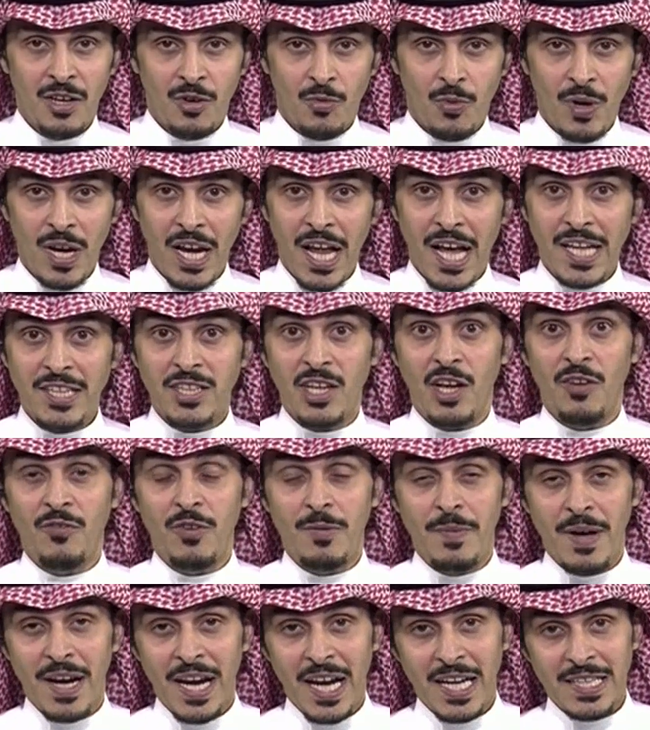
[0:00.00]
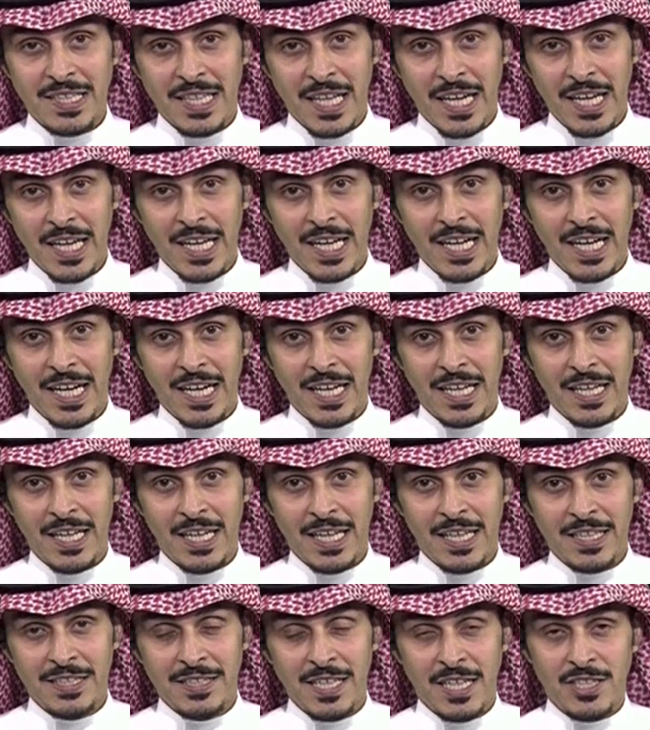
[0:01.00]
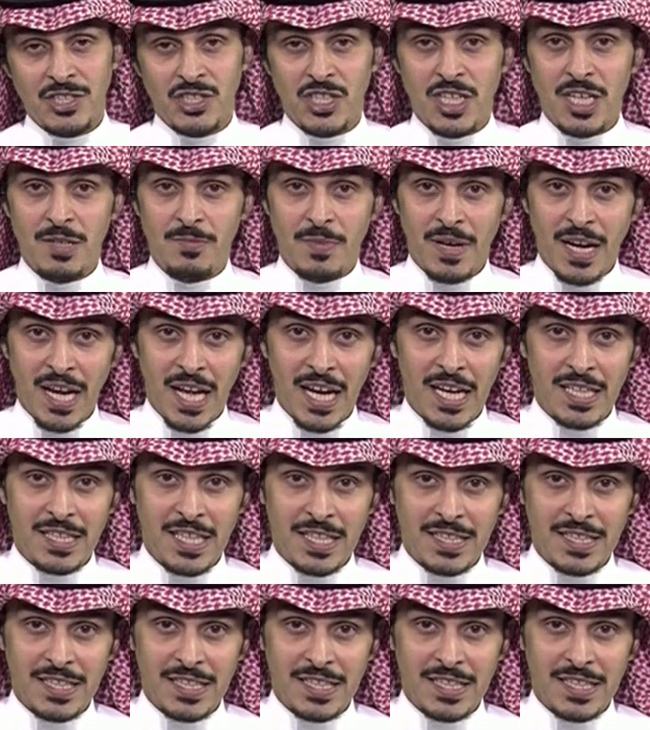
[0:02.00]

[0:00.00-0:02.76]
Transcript: ولا ادخل في مرحله اللي هي التعشيم مرحله